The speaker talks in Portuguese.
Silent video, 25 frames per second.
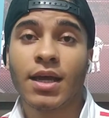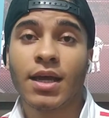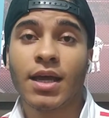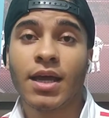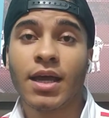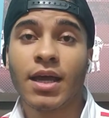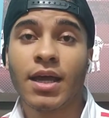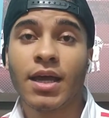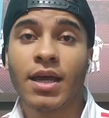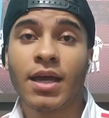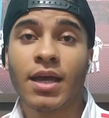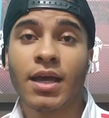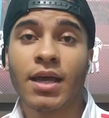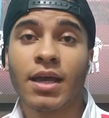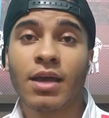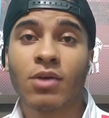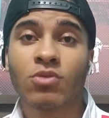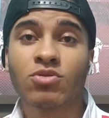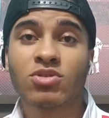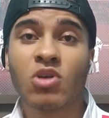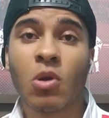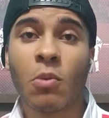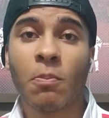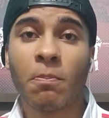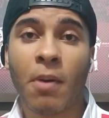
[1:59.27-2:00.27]
é,
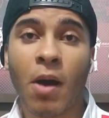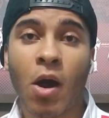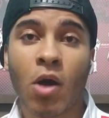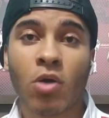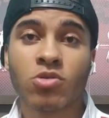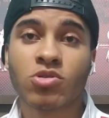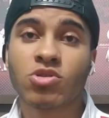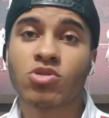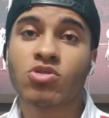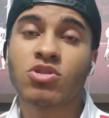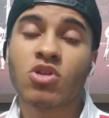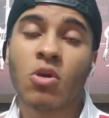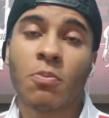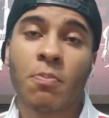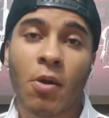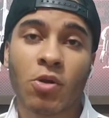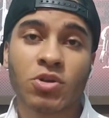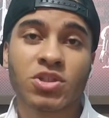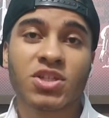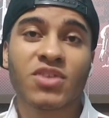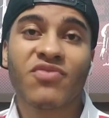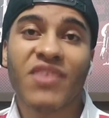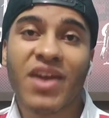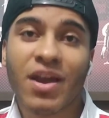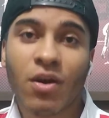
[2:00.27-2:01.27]
o São Paulo, se o São
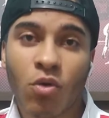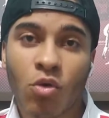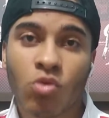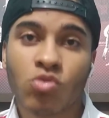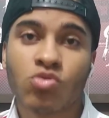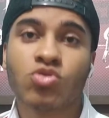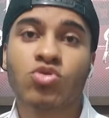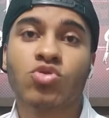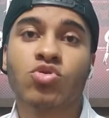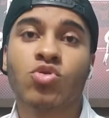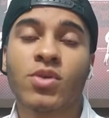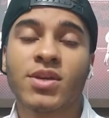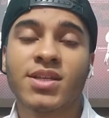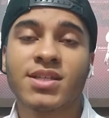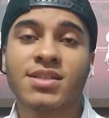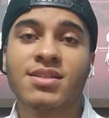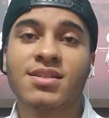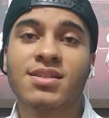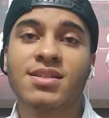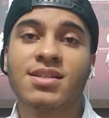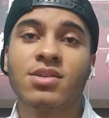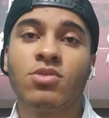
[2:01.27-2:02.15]
Paulo tiver condições de